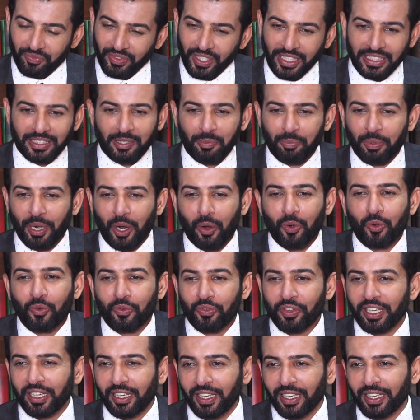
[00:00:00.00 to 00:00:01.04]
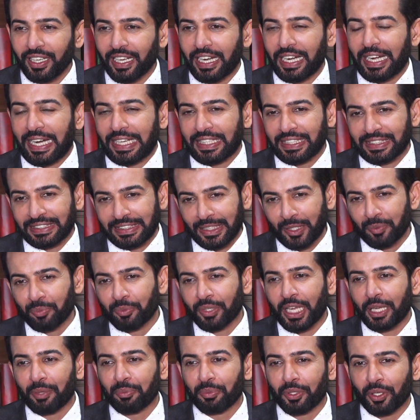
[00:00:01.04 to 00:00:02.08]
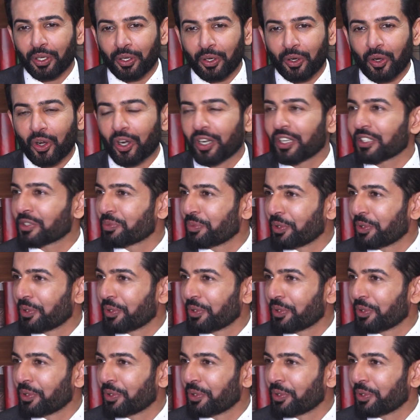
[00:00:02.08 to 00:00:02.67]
it's a proud feeling and at the same time you know God has